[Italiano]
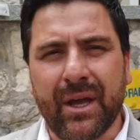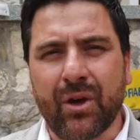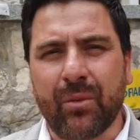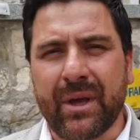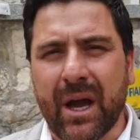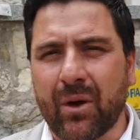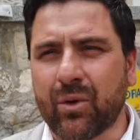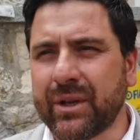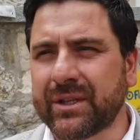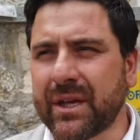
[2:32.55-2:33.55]
io mi
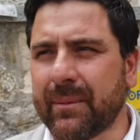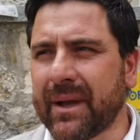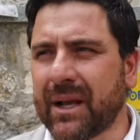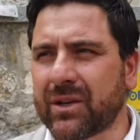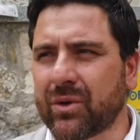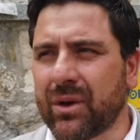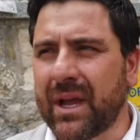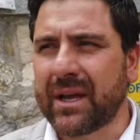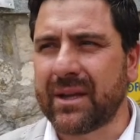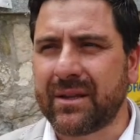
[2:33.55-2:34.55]
auguro insieme agli altri
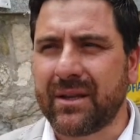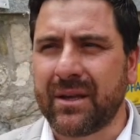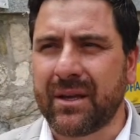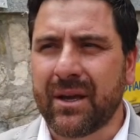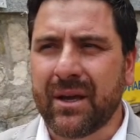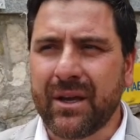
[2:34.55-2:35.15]
colleghi di